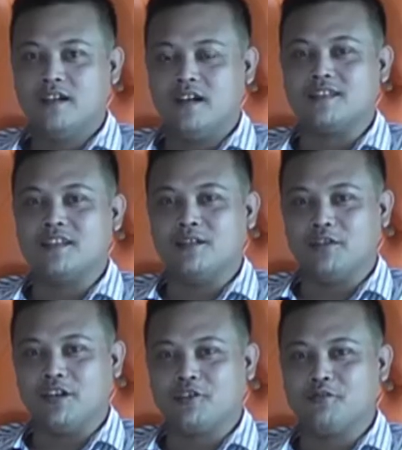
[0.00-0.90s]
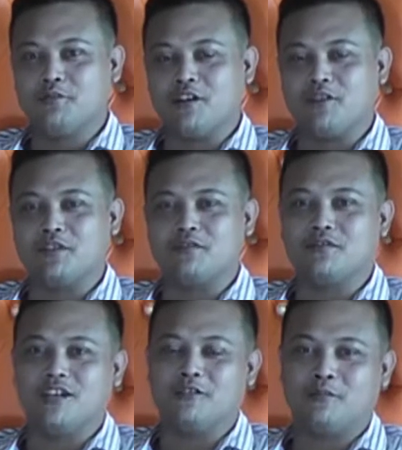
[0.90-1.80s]
Assalamualaikum
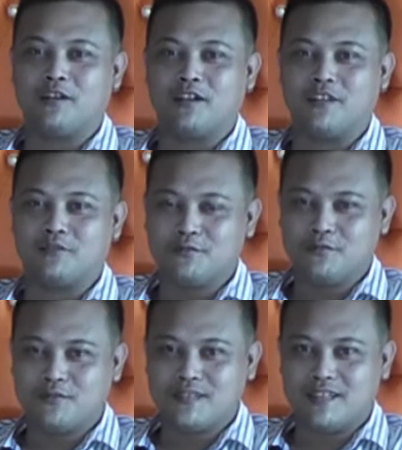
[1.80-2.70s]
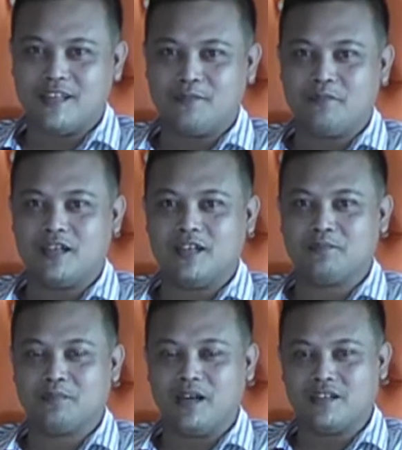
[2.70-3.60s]
warahmatullahi wabarakatuh Selamat
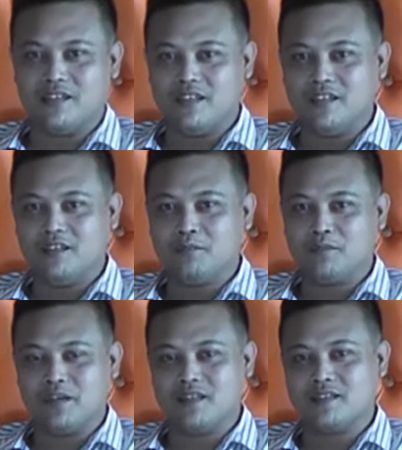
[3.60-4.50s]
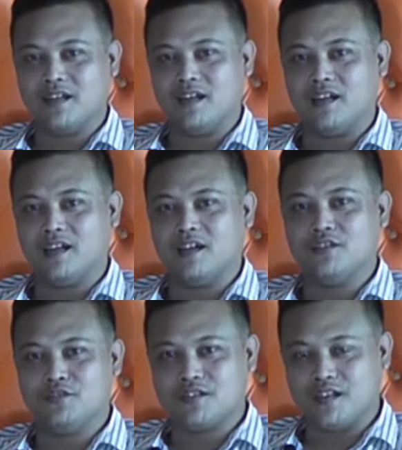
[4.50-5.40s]
pagi pemirsa
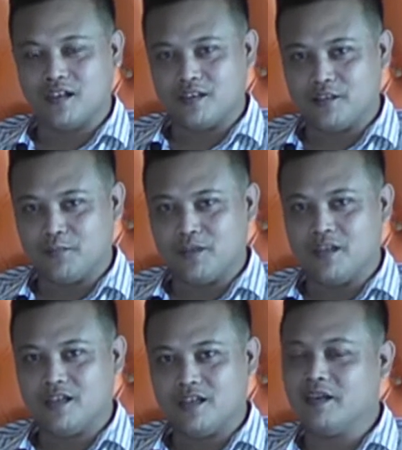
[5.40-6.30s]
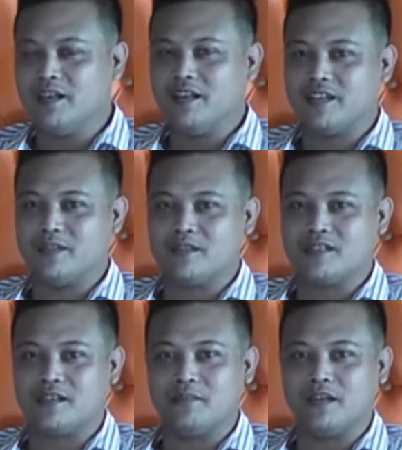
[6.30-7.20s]
Nyustara TV Kembali lagi
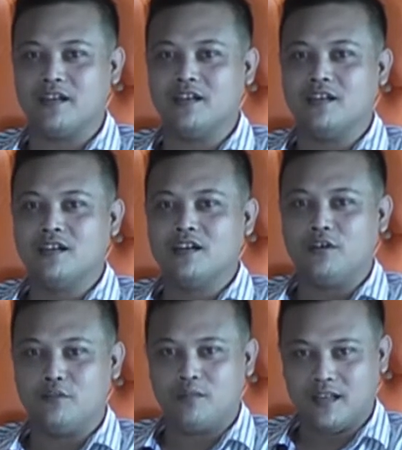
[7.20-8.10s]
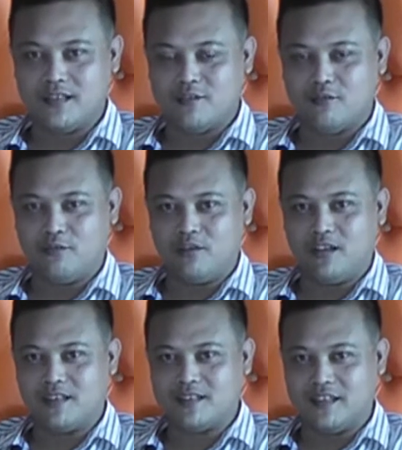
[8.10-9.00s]
bersama Obras,
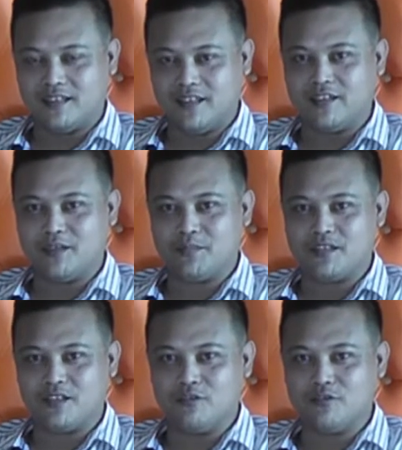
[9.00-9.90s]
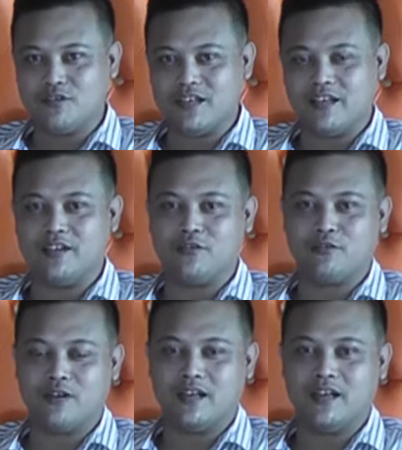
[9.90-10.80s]
obrolan santai tapi serius Saya
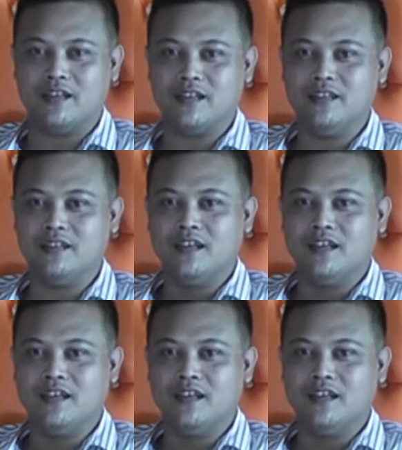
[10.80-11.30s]
Yoko Handani